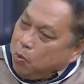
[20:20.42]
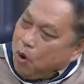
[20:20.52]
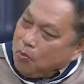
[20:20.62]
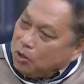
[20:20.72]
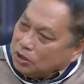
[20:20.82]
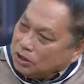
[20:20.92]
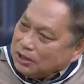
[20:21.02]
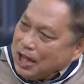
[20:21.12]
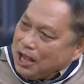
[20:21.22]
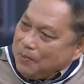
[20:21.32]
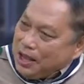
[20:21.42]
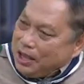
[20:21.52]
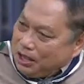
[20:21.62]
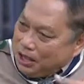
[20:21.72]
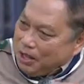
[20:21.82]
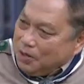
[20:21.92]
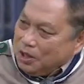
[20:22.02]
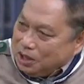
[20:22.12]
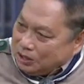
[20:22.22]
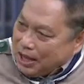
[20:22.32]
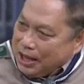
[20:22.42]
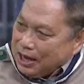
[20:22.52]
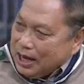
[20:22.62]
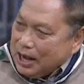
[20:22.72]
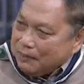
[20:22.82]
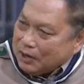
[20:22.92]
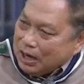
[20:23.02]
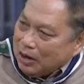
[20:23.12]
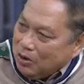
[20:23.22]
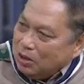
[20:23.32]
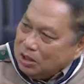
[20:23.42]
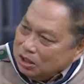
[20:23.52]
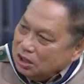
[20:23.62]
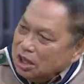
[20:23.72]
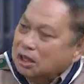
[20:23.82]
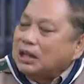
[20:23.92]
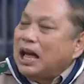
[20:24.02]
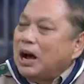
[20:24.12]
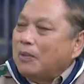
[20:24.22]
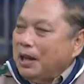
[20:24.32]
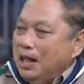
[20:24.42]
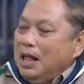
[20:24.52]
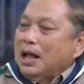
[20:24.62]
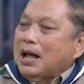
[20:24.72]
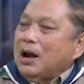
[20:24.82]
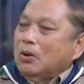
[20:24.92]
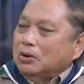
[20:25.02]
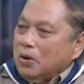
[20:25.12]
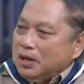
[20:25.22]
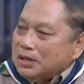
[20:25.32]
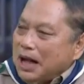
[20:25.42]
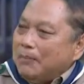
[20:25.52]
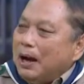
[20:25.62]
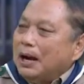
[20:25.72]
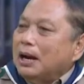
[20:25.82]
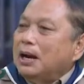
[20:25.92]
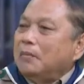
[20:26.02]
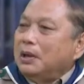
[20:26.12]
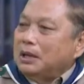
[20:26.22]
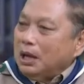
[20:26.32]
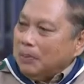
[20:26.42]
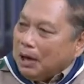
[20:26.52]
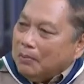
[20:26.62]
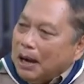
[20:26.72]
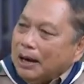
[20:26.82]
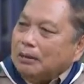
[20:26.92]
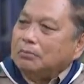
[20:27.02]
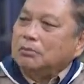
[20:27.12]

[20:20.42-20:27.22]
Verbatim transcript: พ่วงมอเตอร์ไซค์ไปขี่มอเตอร์ไซค์ข้ามเขาหรือเดินเท้าไปค่าขนส่งอีกสามพันเป็นเจ็ดพันบาท